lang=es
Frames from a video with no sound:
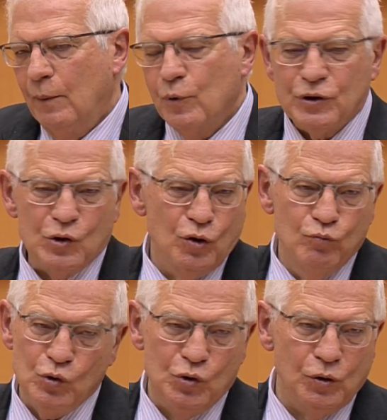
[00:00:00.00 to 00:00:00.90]
Hemos
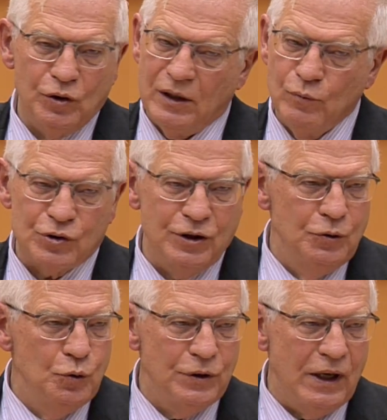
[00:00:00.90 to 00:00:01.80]
hecho mucho y hemos
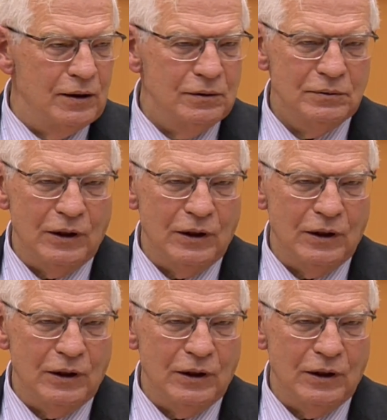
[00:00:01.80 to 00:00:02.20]
sin duda